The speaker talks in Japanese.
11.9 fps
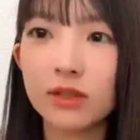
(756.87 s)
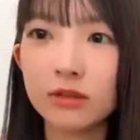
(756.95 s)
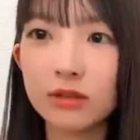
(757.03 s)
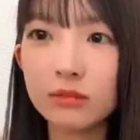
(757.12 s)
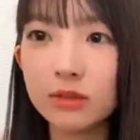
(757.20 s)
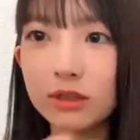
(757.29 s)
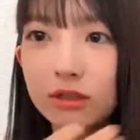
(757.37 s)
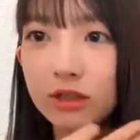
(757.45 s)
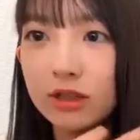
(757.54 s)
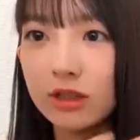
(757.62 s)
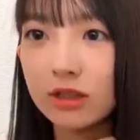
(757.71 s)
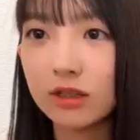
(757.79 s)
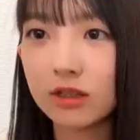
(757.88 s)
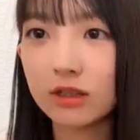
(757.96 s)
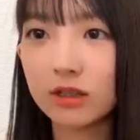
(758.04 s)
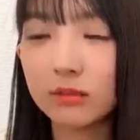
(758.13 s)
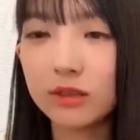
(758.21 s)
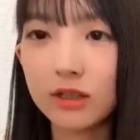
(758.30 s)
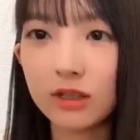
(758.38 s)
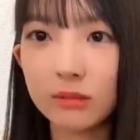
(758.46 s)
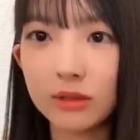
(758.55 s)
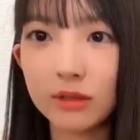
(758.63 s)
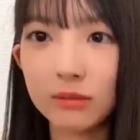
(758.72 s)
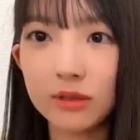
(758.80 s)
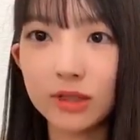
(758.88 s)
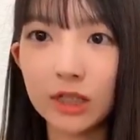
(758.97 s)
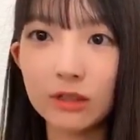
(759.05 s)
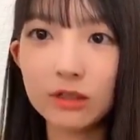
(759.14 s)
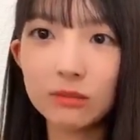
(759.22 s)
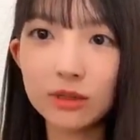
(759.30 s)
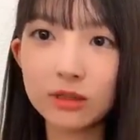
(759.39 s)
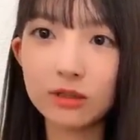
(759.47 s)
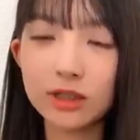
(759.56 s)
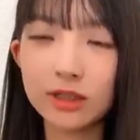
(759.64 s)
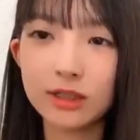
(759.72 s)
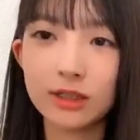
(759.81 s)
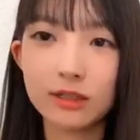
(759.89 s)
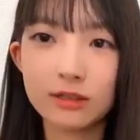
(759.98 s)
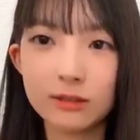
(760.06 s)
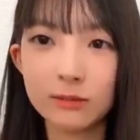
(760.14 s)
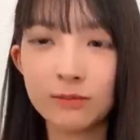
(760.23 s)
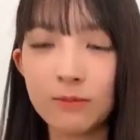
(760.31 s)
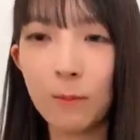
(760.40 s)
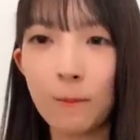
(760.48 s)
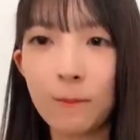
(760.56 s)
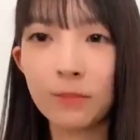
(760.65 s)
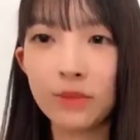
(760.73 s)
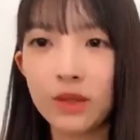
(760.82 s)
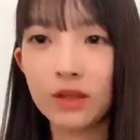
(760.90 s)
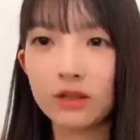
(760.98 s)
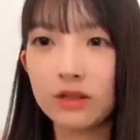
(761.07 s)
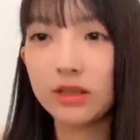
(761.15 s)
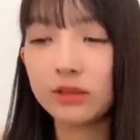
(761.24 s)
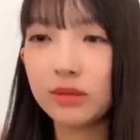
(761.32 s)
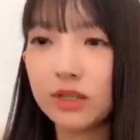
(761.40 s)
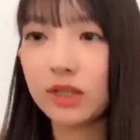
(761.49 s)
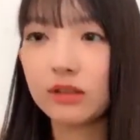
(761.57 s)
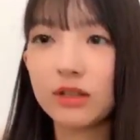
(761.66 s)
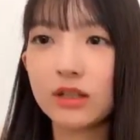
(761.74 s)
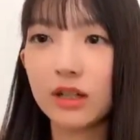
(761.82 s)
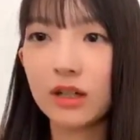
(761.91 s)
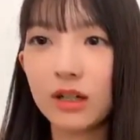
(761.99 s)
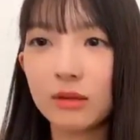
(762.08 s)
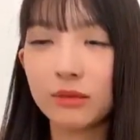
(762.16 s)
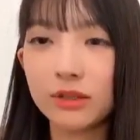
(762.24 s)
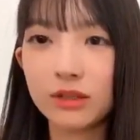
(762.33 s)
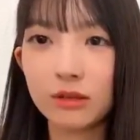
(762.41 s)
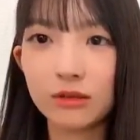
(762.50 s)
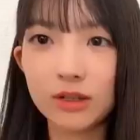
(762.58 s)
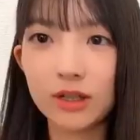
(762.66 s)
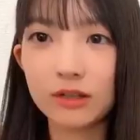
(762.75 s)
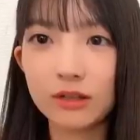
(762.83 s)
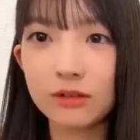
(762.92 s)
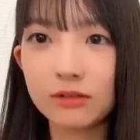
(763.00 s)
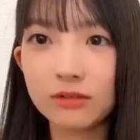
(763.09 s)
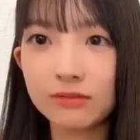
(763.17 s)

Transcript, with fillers: 広島出身なんですか島根から見てます広島出身です島根は何回も行ったことあるよ